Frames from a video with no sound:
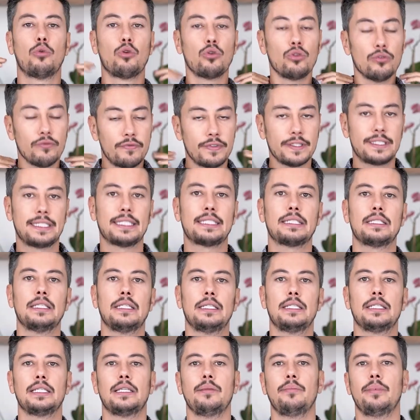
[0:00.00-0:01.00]
boyun
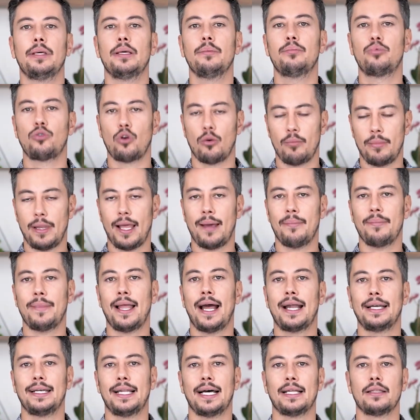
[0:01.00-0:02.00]
fıtıkları gibi
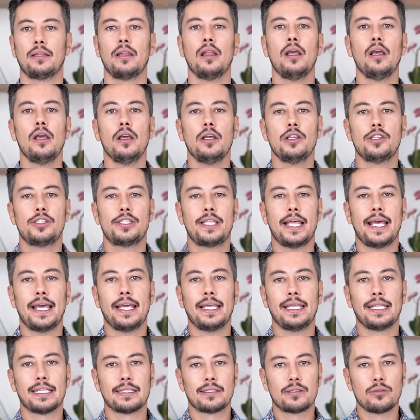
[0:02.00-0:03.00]
problemlerden, işte
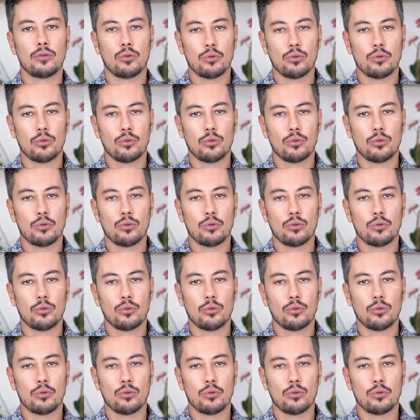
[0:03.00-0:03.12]
yazın